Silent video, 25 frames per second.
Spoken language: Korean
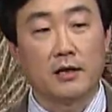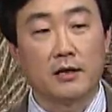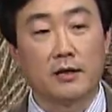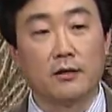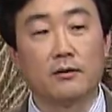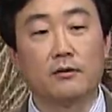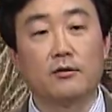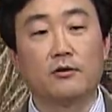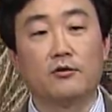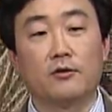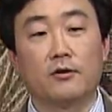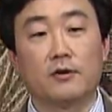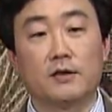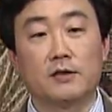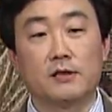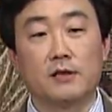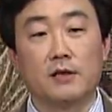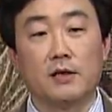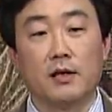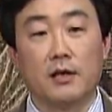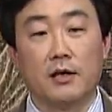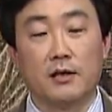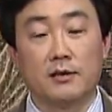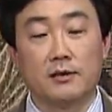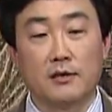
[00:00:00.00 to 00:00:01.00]
이것도
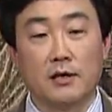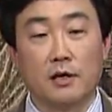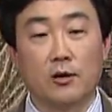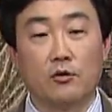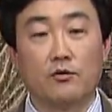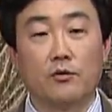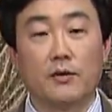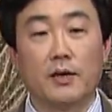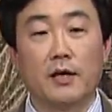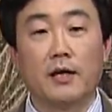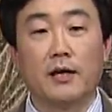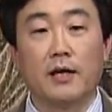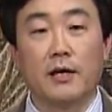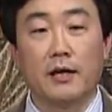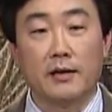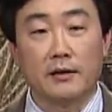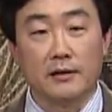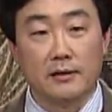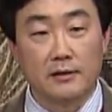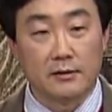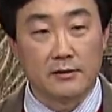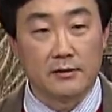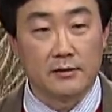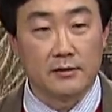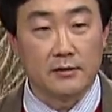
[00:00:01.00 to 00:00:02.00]
역시 에사우의
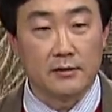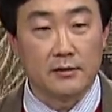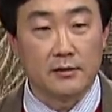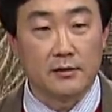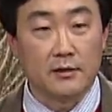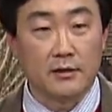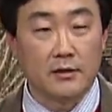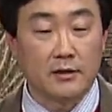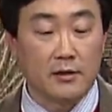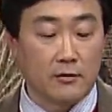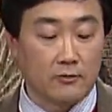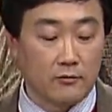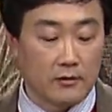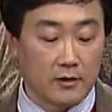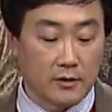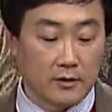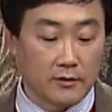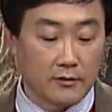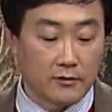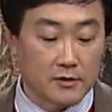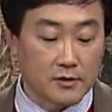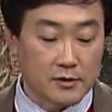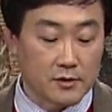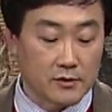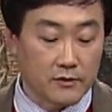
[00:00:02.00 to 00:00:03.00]
에드를이라고
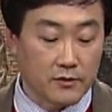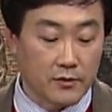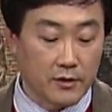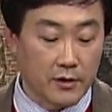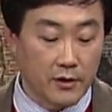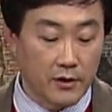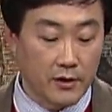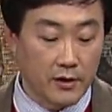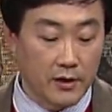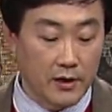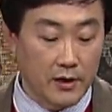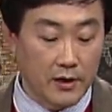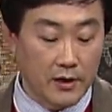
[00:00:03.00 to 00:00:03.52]
하는 것이고요.